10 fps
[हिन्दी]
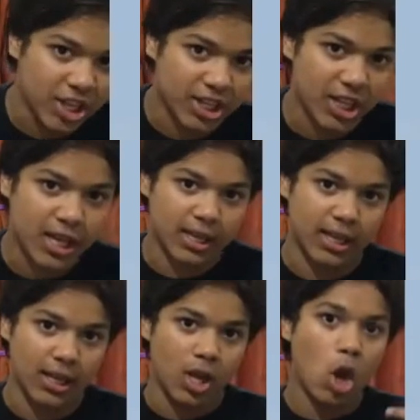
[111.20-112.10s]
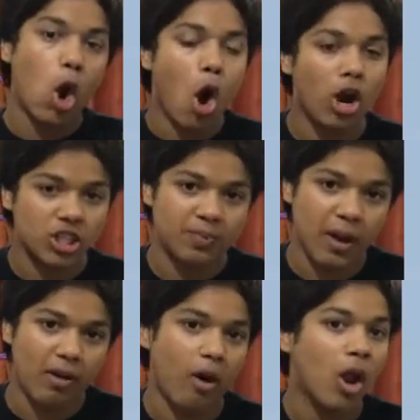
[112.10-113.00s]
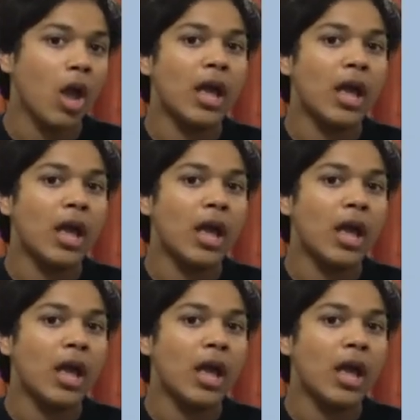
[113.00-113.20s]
शक्ति कहते हैं हॉर्स पावर